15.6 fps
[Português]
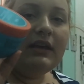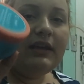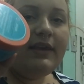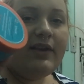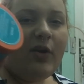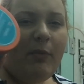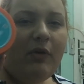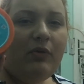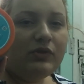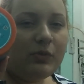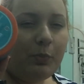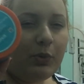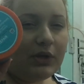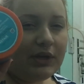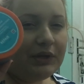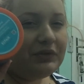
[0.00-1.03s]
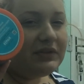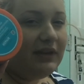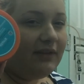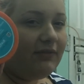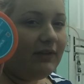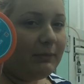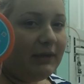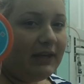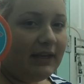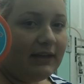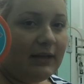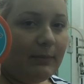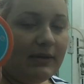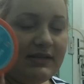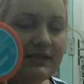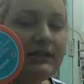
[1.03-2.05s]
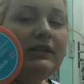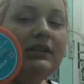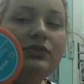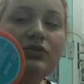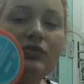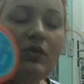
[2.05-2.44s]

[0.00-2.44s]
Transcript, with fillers: E como eu uso pouquinho, isso daqui vai me render bastante,